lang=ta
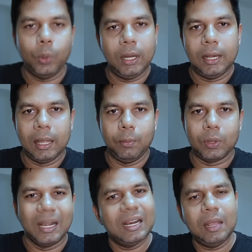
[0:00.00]
ஒரே
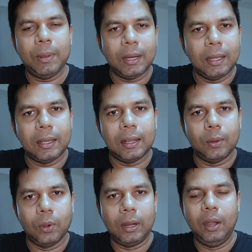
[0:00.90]
நடைமுறை தான் நிறைய பேர் கேட்குற
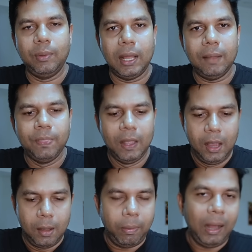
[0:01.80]
ஒரு கேள்வி தான்
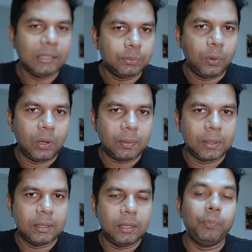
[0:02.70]
பாஸ்போர்ட்டை
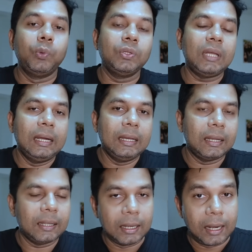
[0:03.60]
வந்து புதுசாக
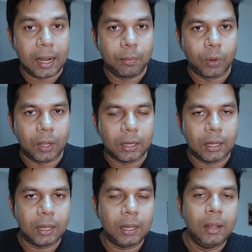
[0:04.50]
எடுக்கிறதுக்கு என்ன நடைமுறை
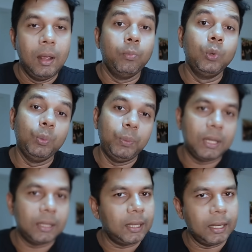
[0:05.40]
இருக்குது
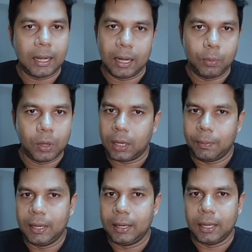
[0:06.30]
புதுப்பிக்கிறதுக்கு என்ன நடைமுறை
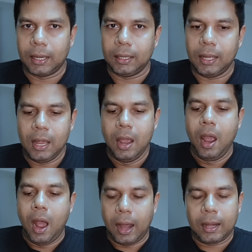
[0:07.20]
இருக்குது அப்படின்னு கேட்குறீங்க
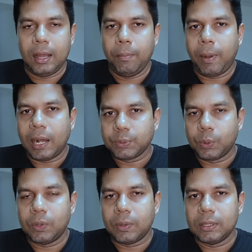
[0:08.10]
ஆனால்
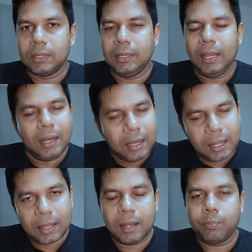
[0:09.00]
பாஸ்போர்ட் வந்து
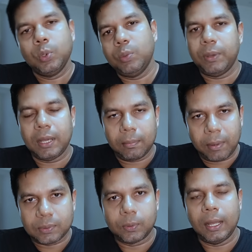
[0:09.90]
என்ன தான் புதுப்பிக்கிற
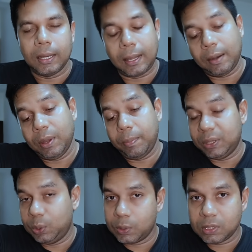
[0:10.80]
பாஸ்போர்ட்டாக இருந்தால் நமக்கு
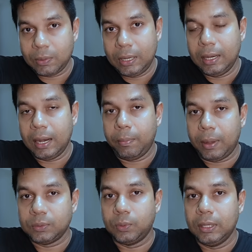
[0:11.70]
பத்து வருஷம் வழியிலான
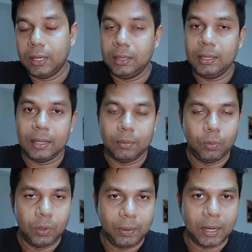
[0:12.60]
பாஸ்போர்ட் இருந்து அது
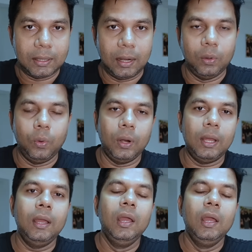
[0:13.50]
முடிவடைஞ்சாலும் கூட